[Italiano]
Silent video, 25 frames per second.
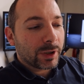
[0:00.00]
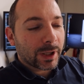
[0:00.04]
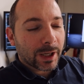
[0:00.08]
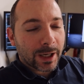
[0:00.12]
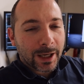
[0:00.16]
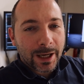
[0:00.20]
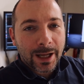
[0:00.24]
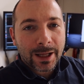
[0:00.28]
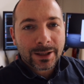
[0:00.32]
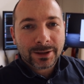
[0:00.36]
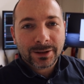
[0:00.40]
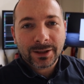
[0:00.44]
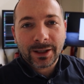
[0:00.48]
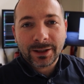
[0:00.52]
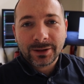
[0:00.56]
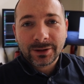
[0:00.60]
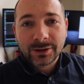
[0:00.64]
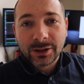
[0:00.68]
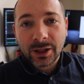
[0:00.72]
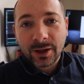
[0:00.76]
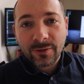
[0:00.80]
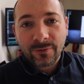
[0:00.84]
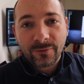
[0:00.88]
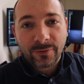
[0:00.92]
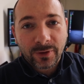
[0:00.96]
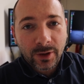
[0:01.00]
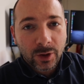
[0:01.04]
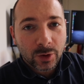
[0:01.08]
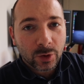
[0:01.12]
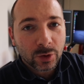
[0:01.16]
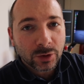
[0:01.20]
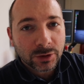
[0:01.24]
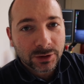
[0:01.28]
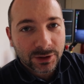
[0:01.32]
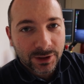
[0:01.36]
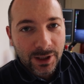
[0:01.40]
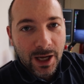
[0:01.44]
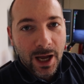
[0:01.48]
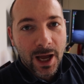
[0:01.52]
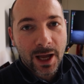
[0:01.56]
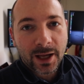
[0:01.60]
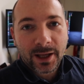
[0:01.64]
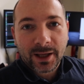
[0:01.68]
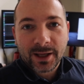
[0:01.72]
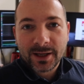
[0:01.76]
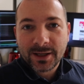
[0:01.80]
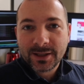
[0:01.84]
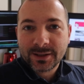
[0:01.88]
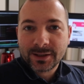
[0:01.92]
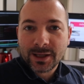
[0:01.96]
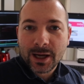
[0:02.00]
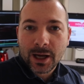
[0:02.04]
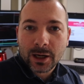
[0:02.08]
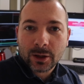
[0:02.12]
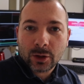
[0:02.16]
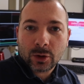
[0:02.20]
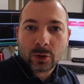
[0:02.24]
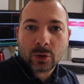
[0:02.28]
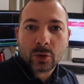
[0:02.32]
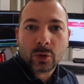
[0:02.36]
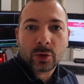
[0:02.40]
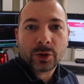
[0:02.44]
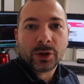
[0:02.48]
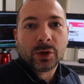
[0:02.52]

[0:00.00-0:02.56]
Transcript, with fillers: grande difficoltà che stanno